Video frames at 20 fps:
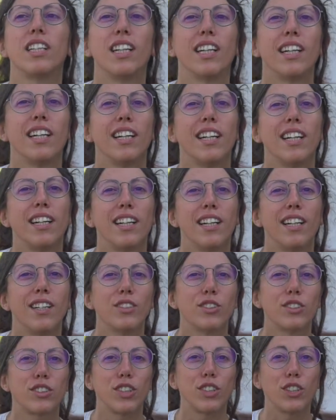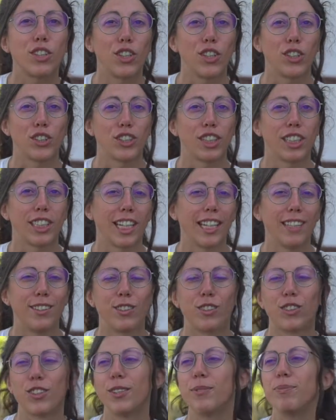uh, non si conosce
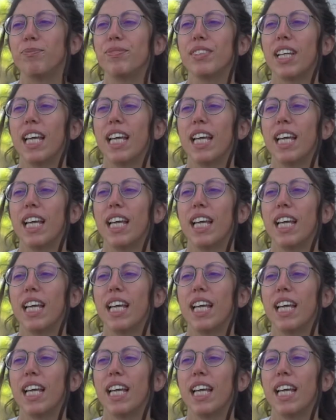tanto